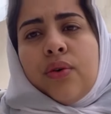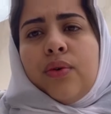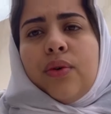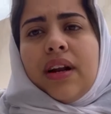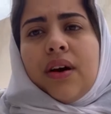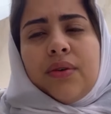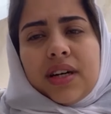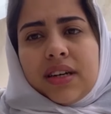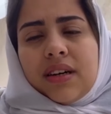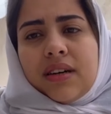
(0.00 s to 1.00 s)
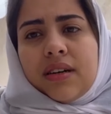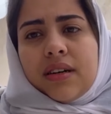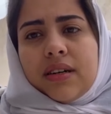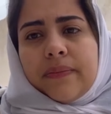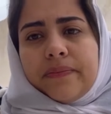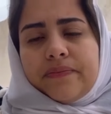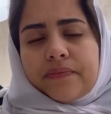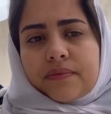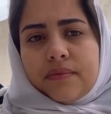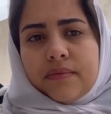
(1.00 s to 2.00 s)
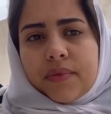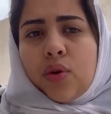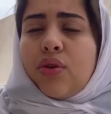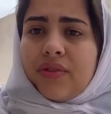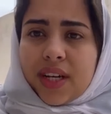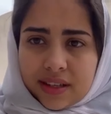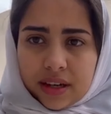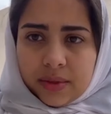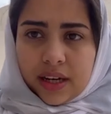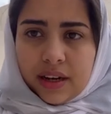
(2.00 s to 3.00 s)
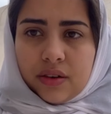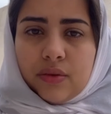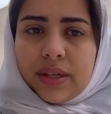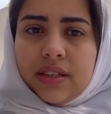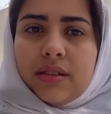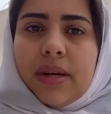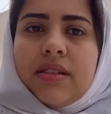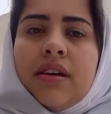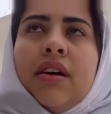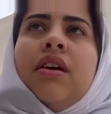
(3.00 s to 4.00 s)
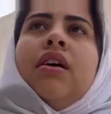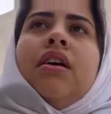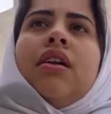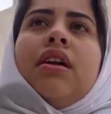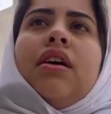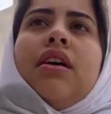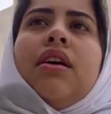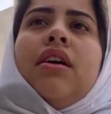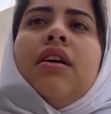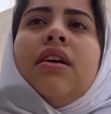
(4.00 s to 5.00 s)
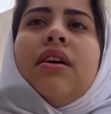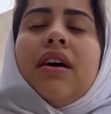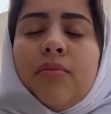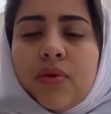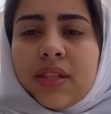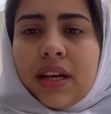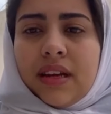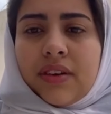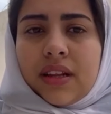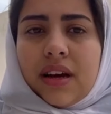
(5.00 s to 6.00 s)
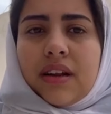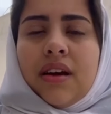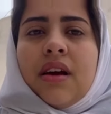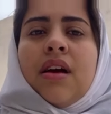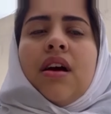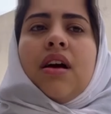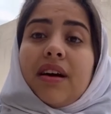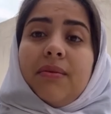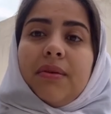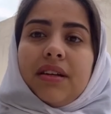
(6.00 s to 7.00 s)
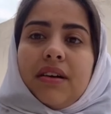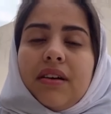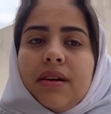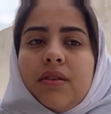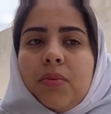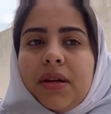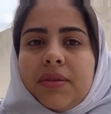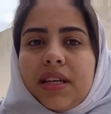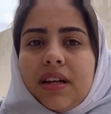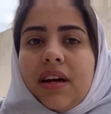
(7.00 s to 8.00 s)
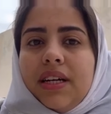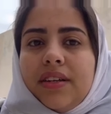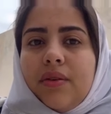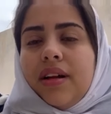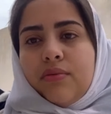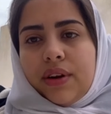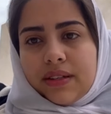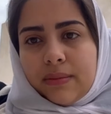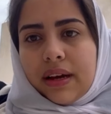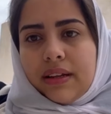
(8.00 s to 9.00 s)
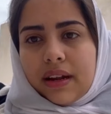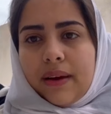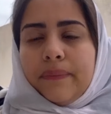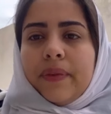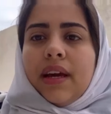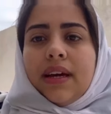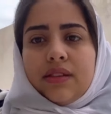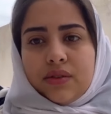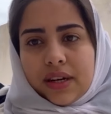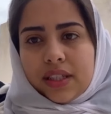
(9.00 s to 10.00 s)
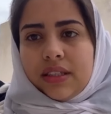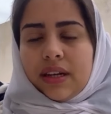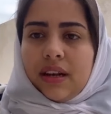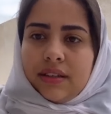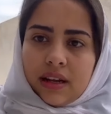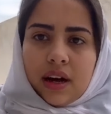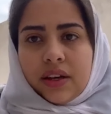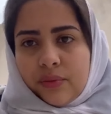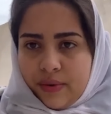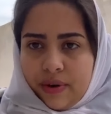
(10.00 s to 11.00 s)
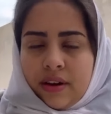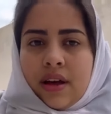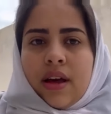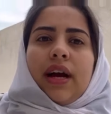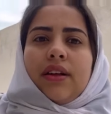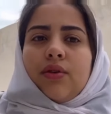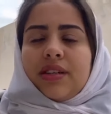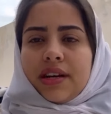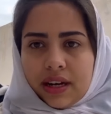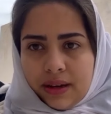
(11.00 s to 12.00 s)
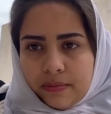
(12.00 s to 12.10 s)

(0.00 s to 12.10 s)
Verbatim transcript: وانا اول وحده قلت لكم في الانستغرام ديالي انه باسي اللي مات الله يرحمه ويسع عليه في النار قبل بعدا كانت لبنى مسكينه عندها واحد المناسبه ديرها عيد زواج ديال ديالها هي وبابا وغيديروا اختي انا